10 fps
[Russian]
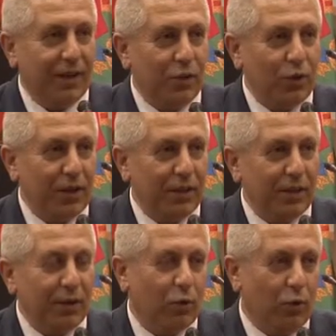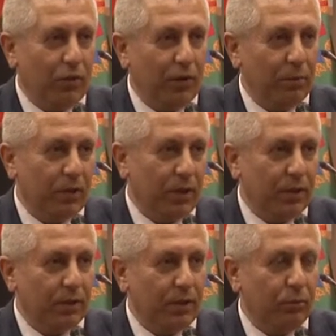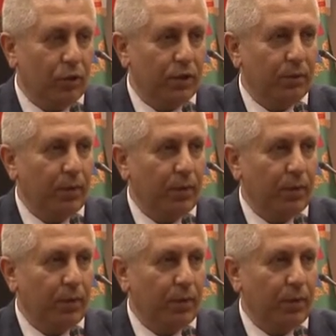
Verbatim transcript: инновационных технологий в лечении,